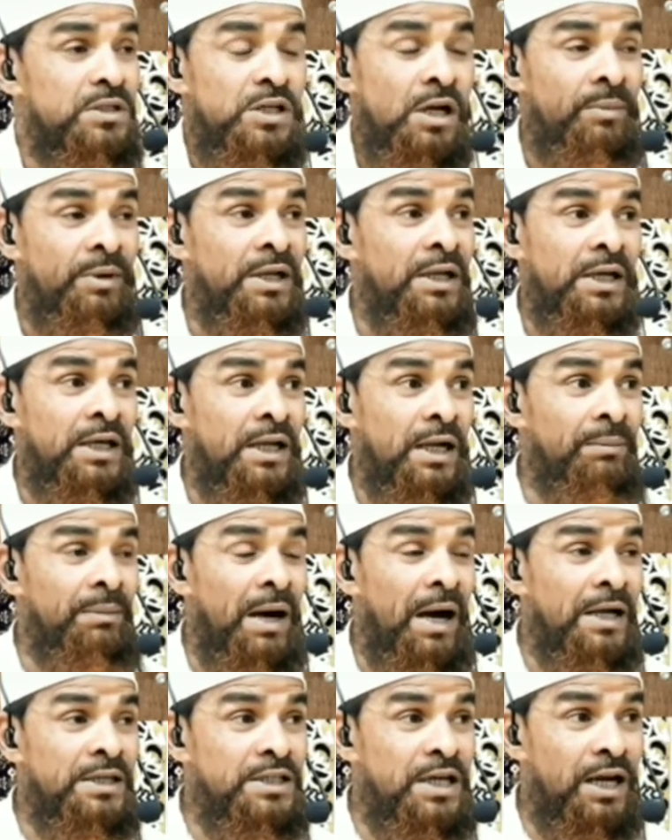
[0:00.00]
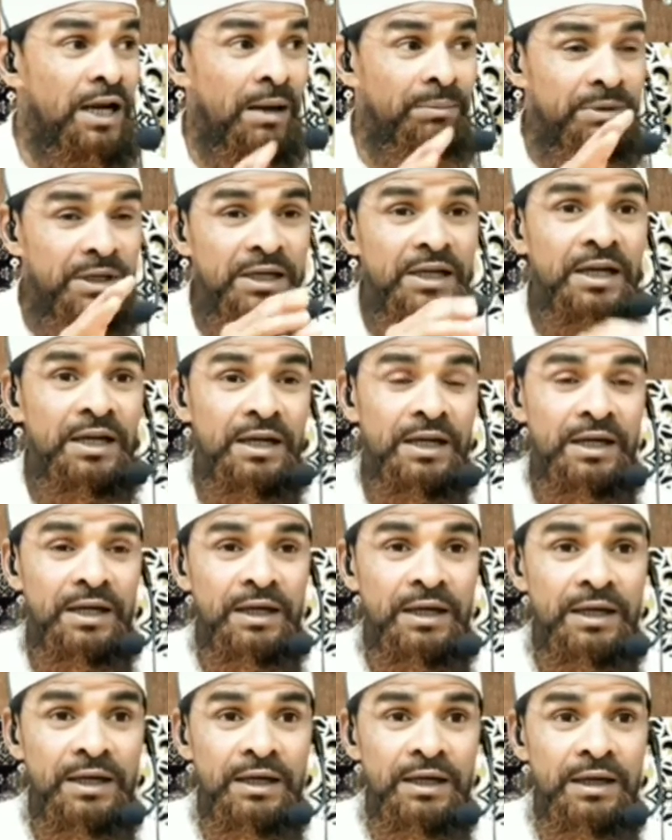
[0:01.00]
सामयिन इक्राम आजकल आप देखेंगे
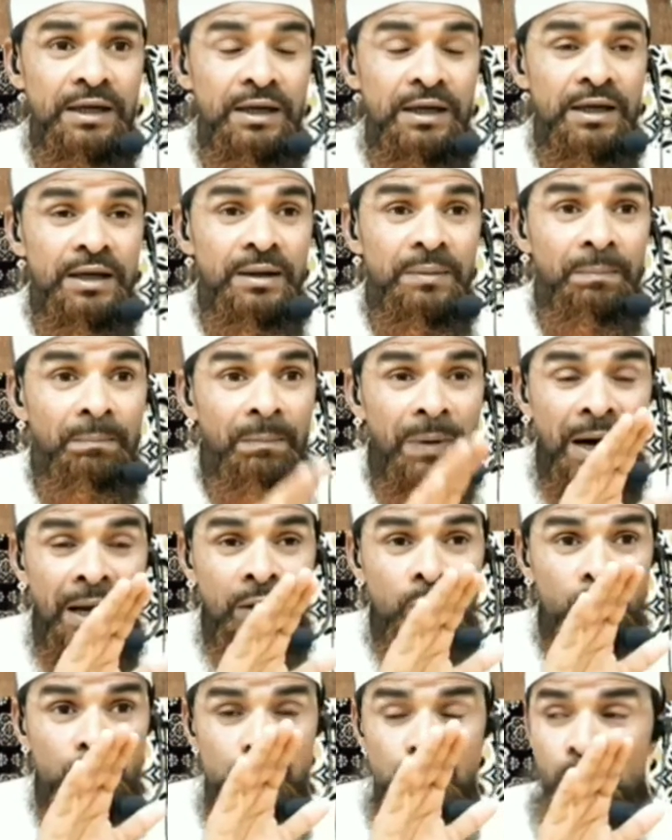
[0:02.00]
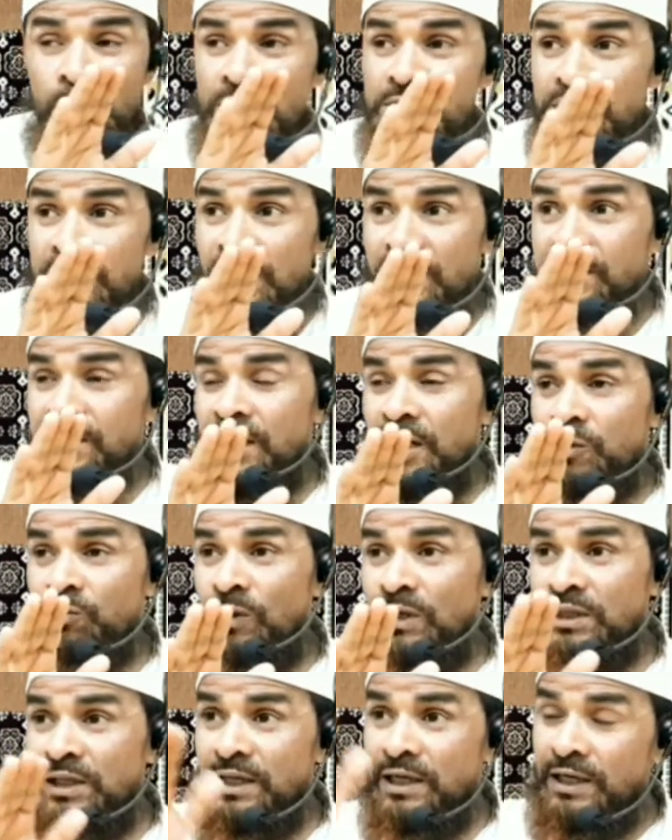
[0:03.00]
बाल कुछ लोग इस तरह से
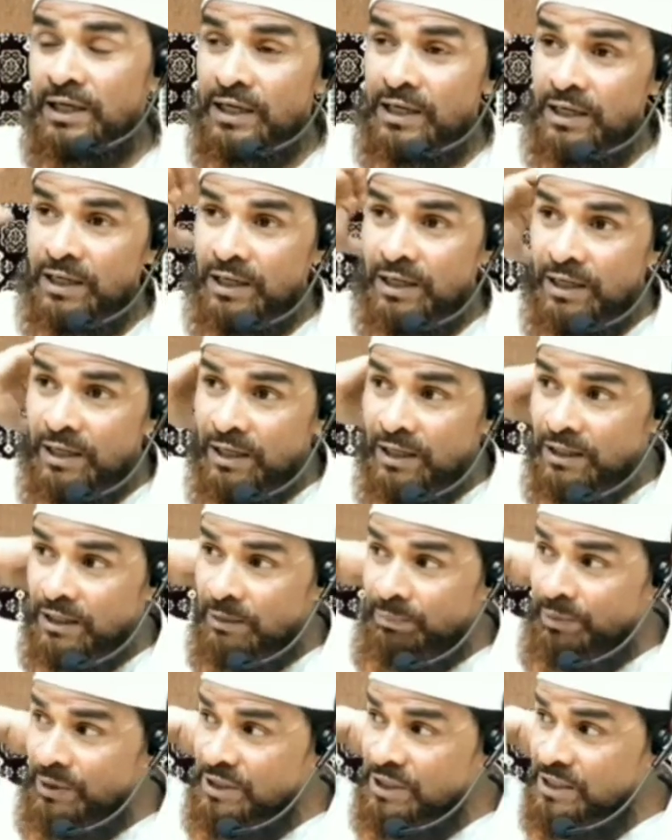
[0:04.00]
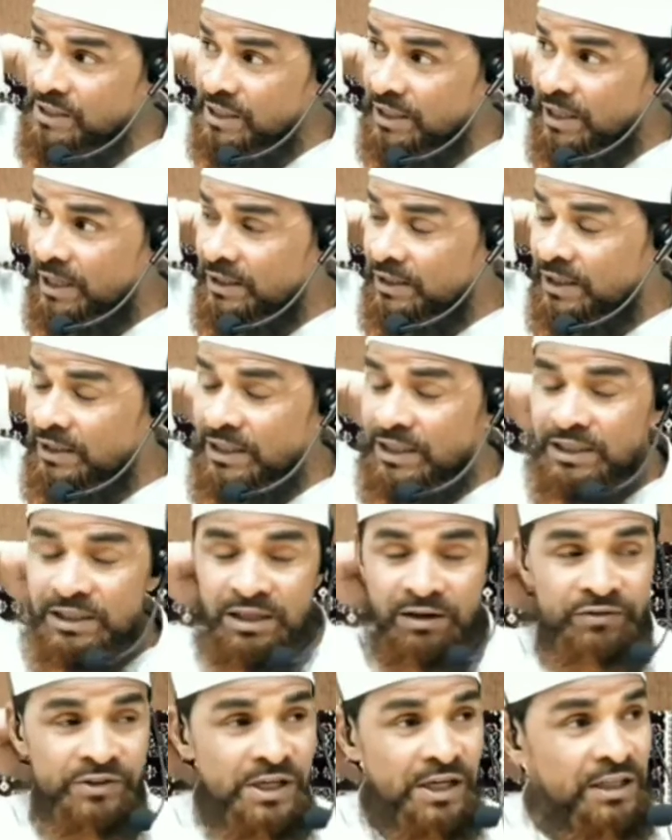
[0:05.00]
कटवाते हैं कि ये पीछे से गर्दन की
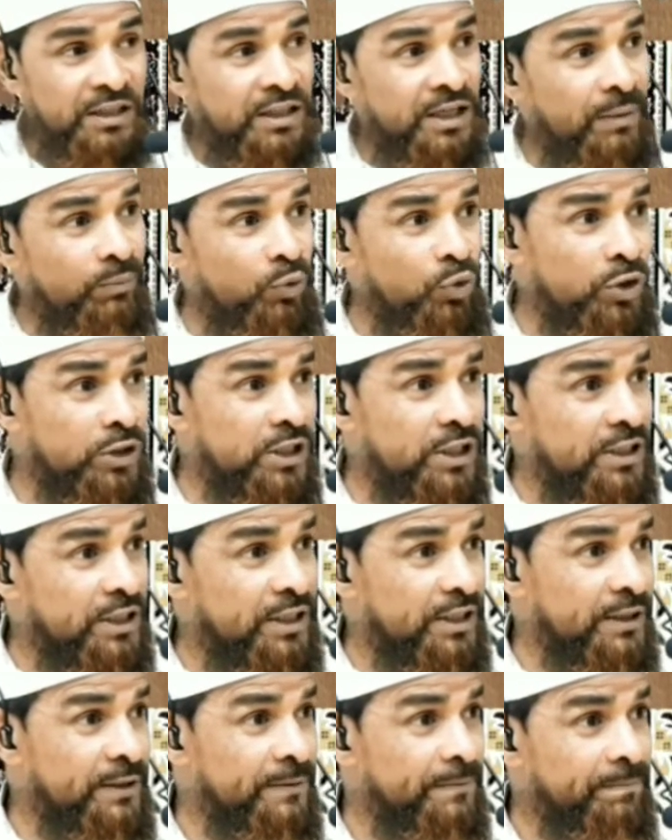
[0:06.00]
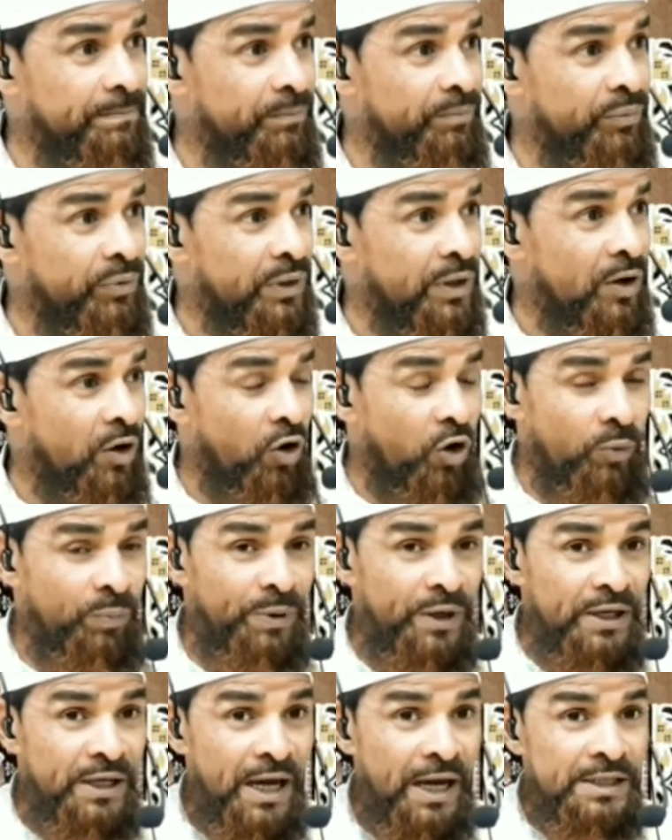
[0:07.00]
तरफ से इतना मूड देते हैं और
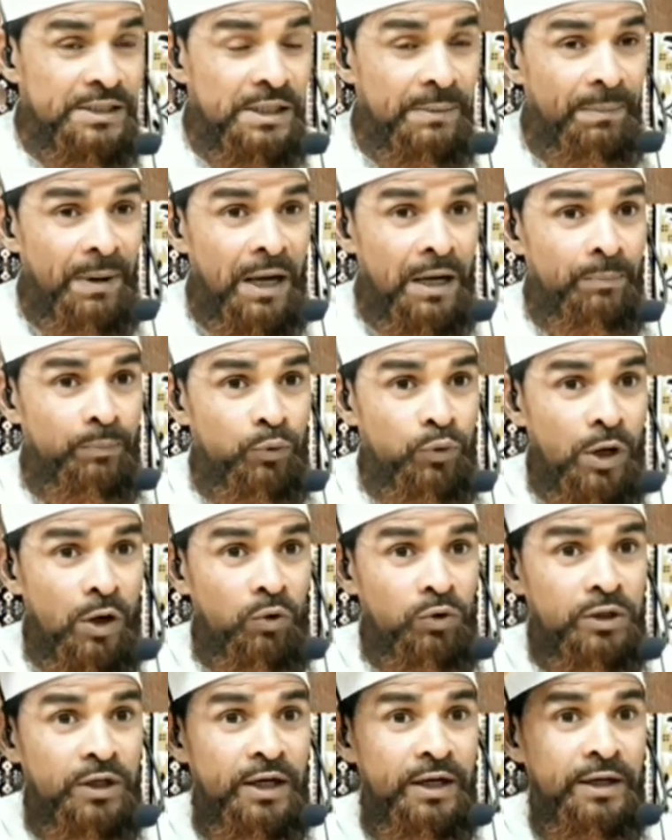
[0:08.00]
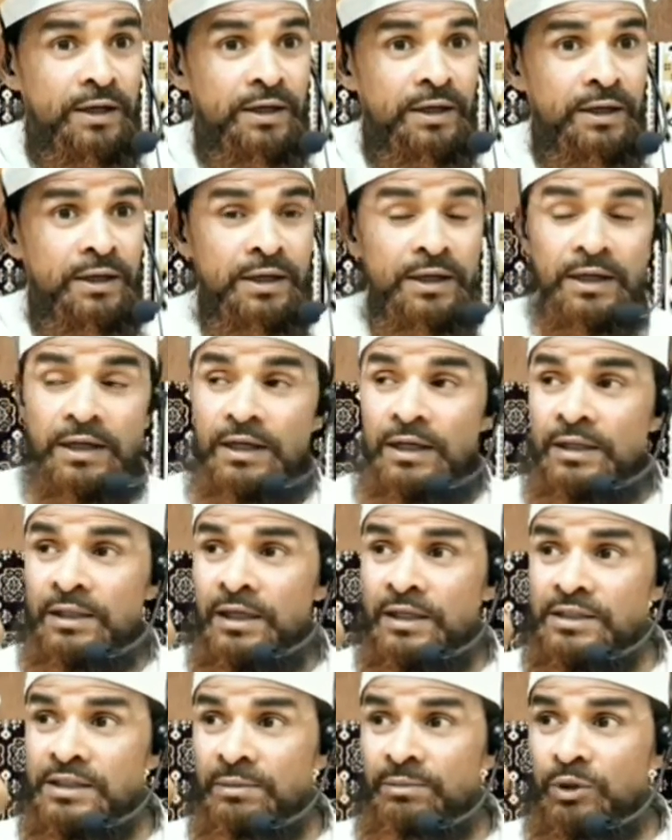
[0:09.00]
फिर यहाँ से बाल पूरा होता है
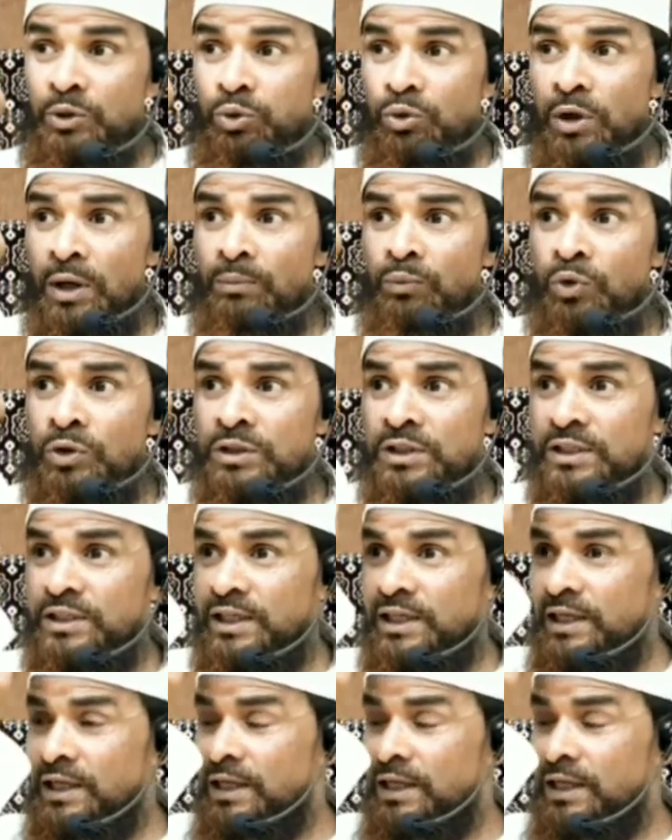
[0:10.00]
इधर से भी थोड़ा मूंड देते